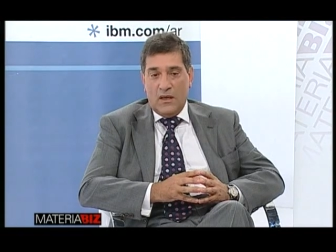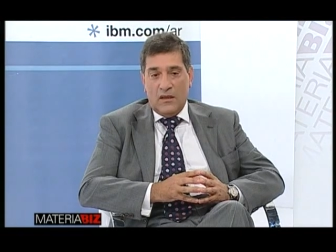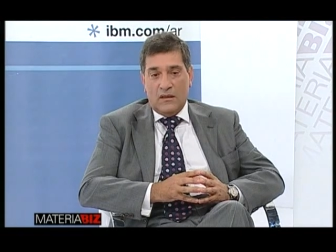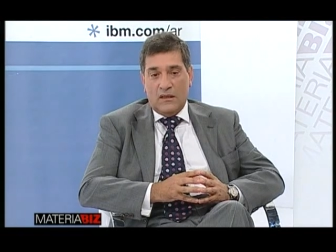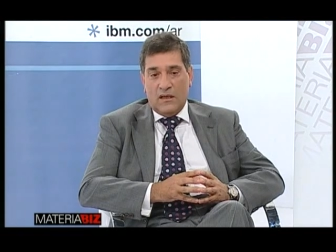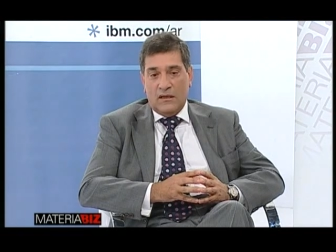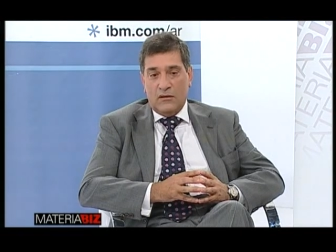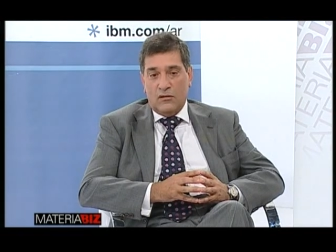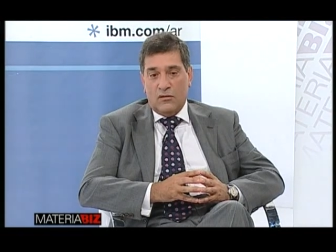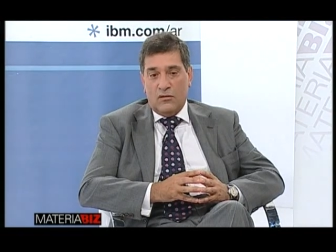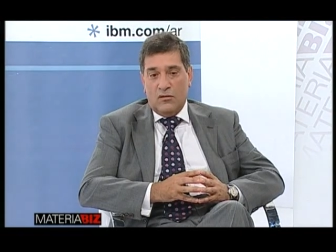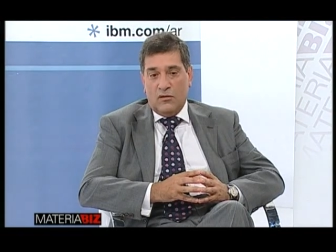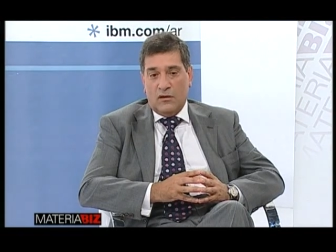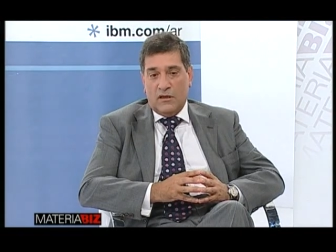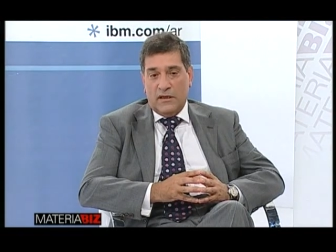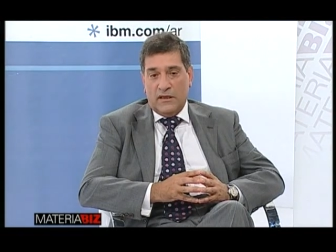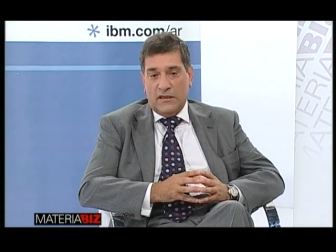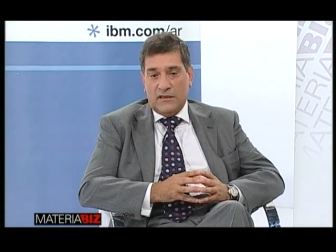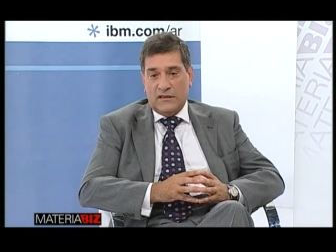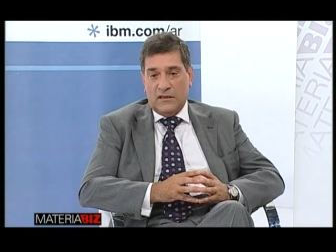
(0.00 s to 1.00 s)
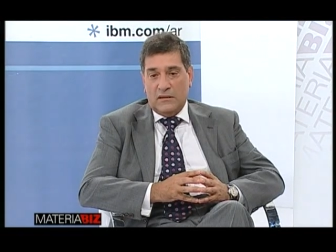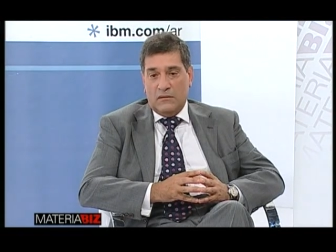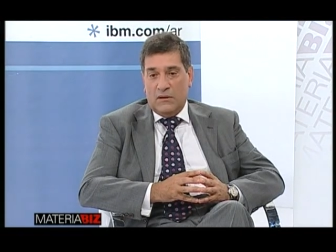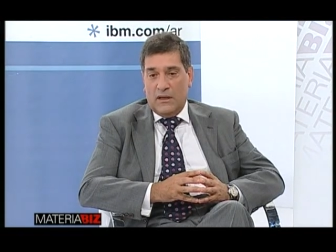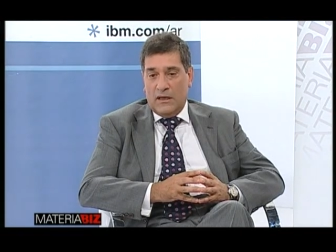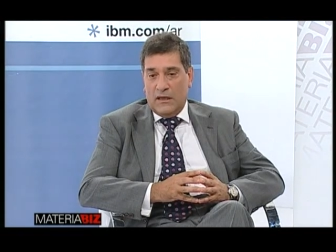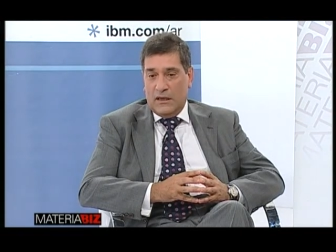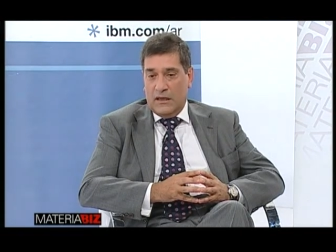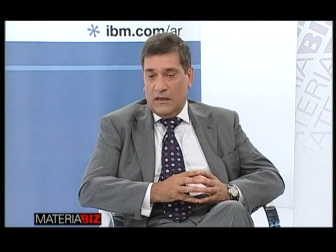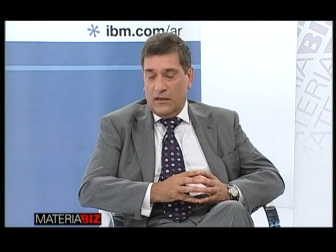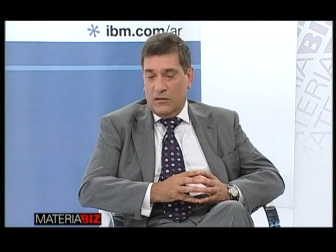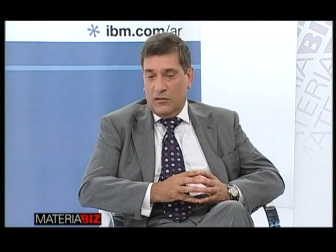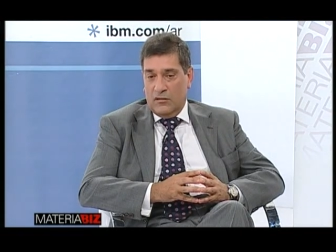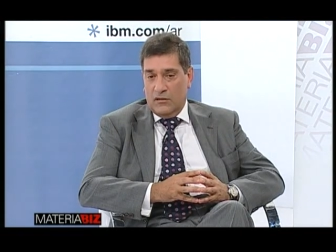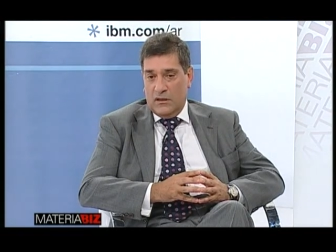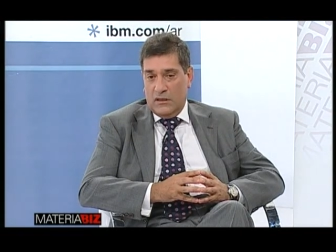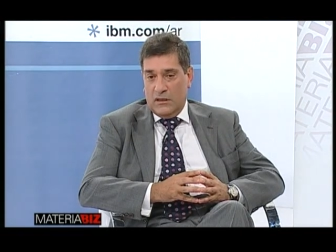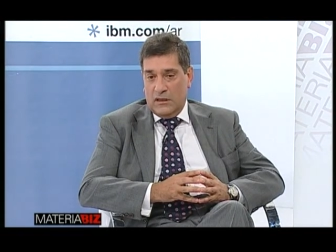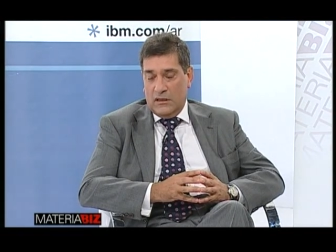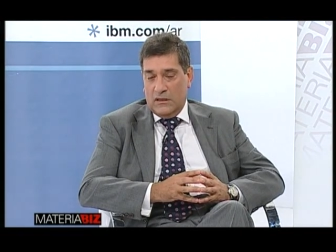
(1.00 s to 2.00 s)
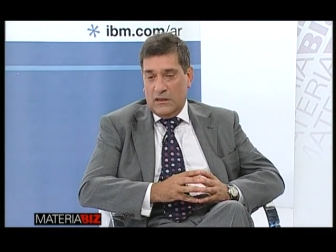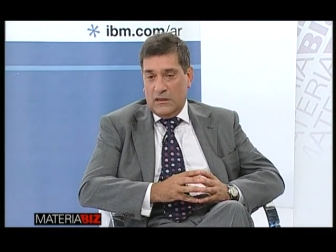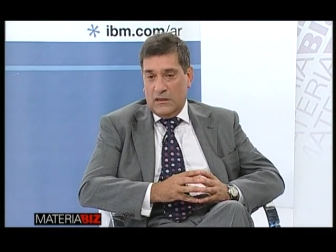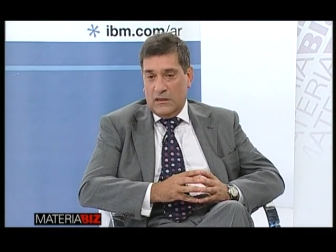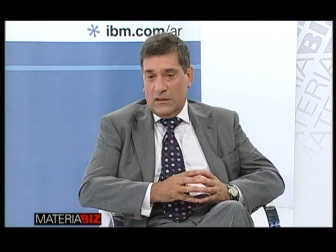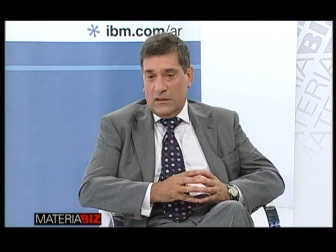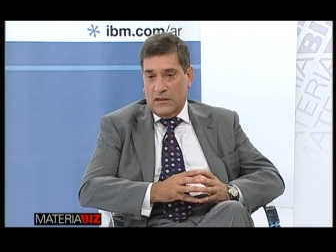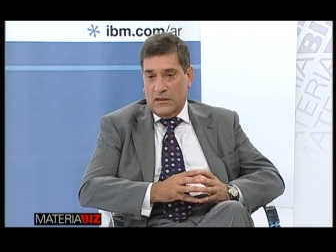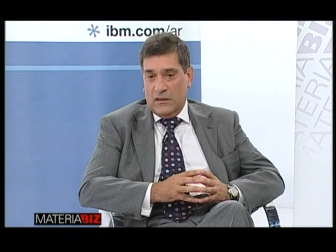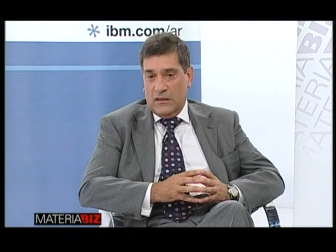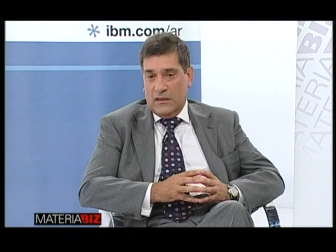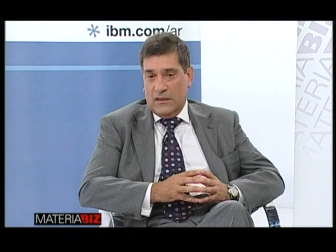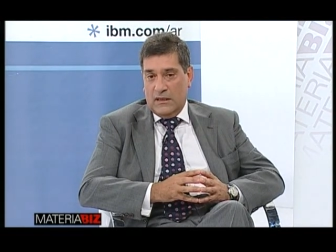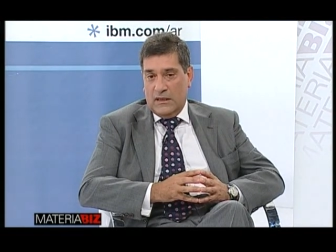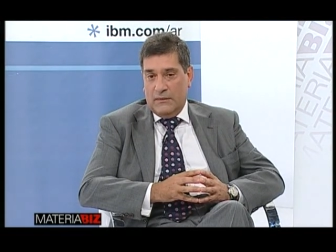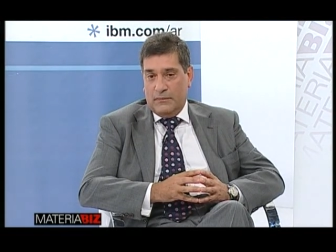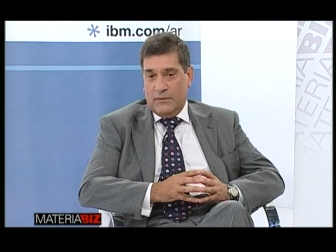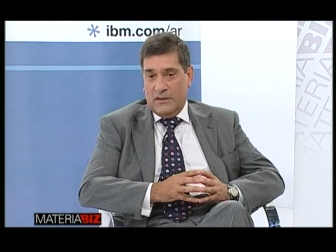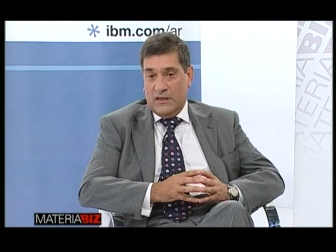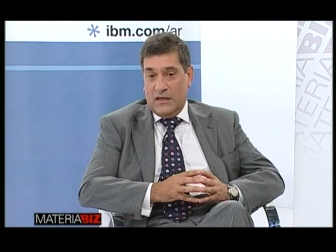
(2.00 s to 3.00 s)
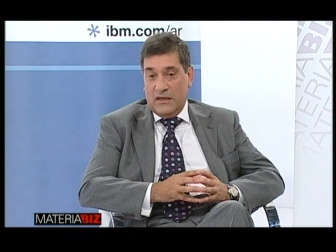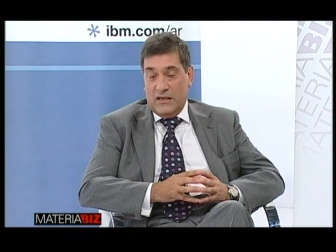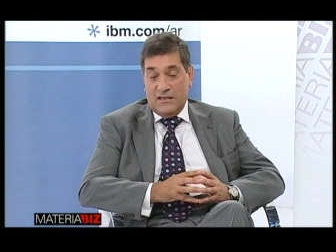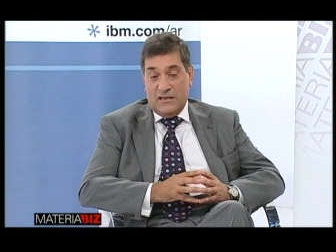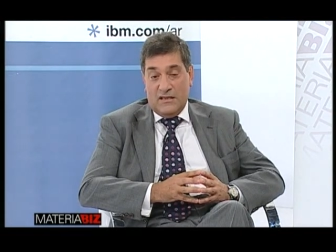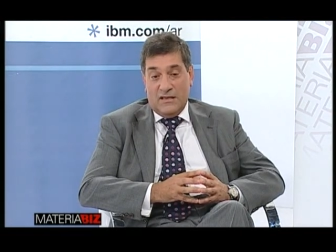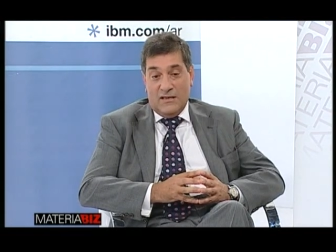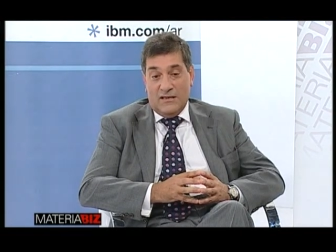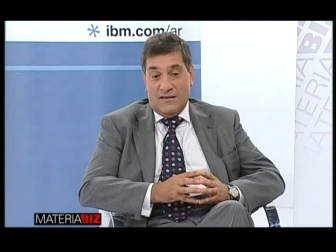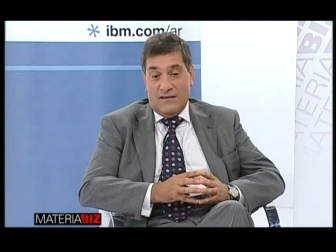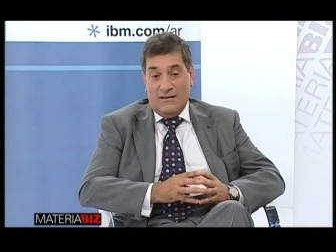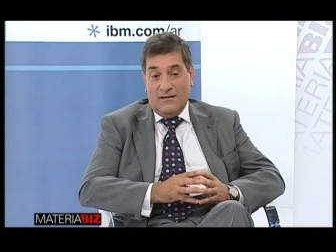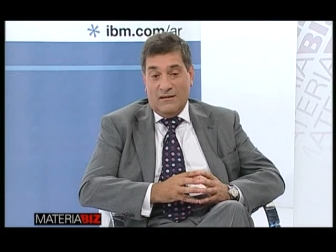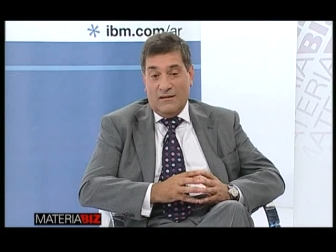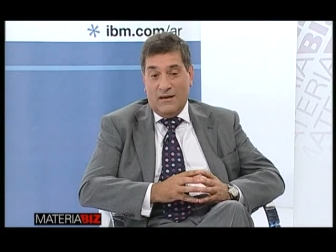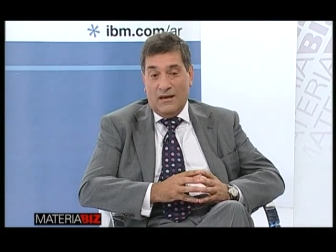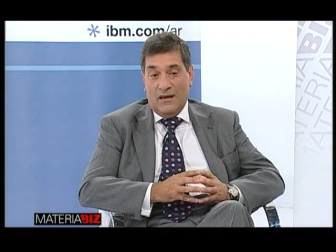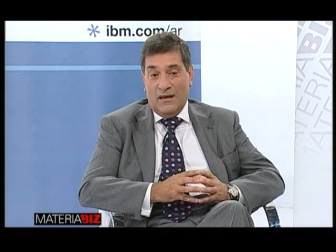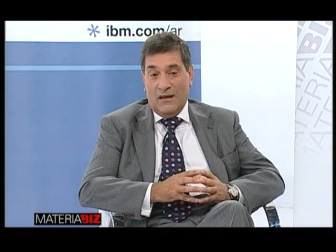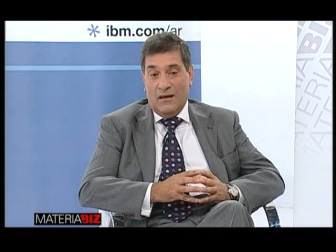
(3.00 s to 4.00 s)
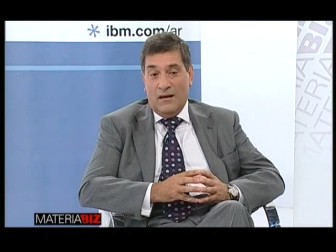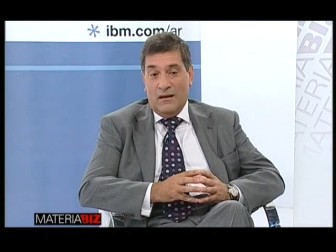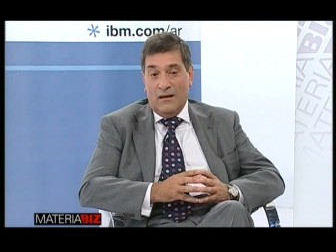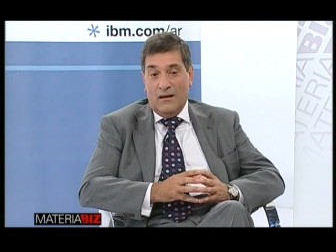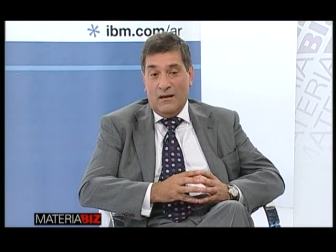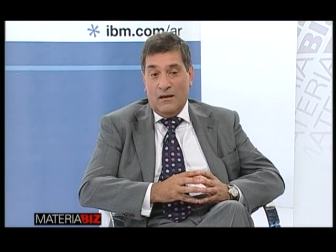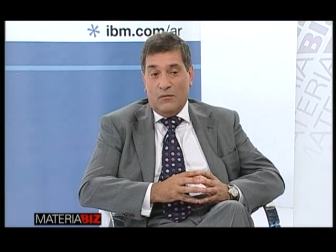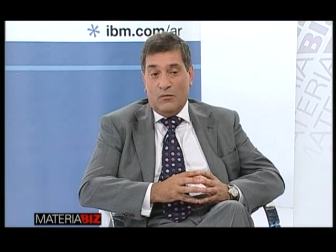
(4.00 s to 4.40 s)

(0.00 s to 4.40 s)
tanto lo que es el blanqueo de, de capitales, es decir, el,